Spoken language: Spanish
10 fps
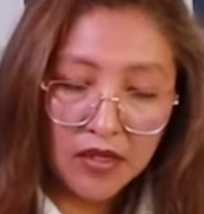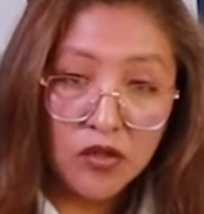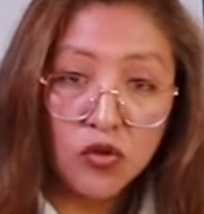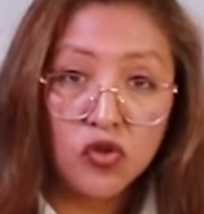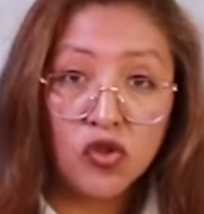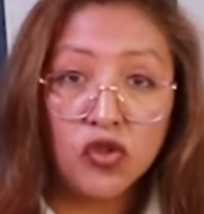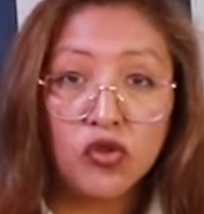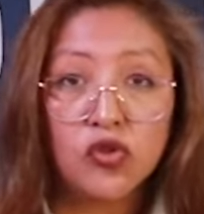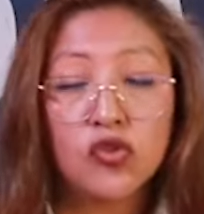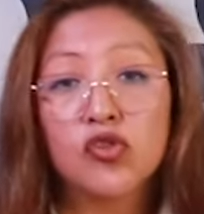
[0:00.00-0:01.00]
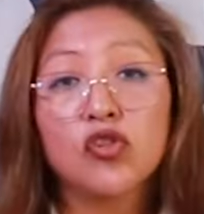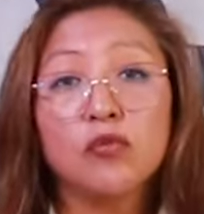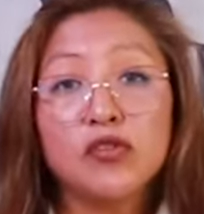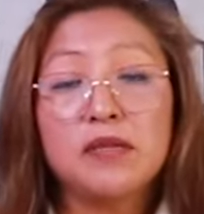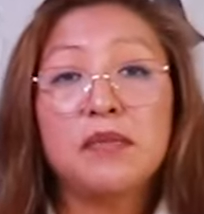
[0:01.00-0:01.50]
nosotros
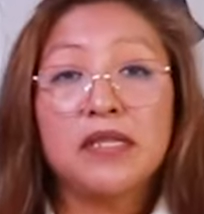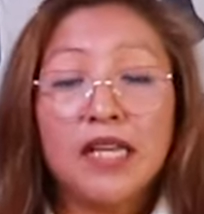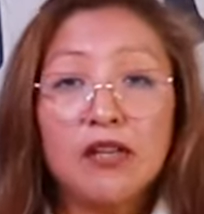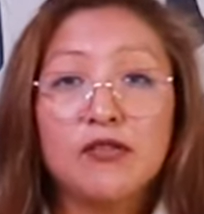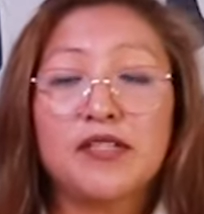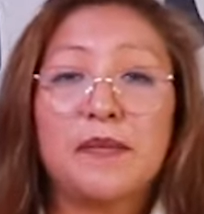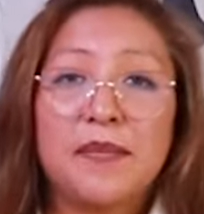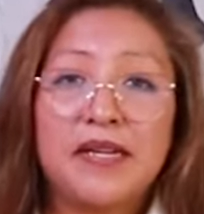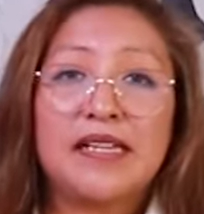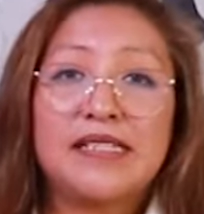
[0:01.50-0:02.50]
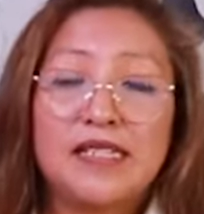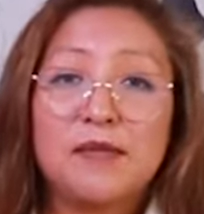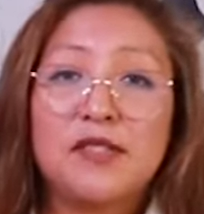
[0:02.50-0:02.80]
somos invitados también a ser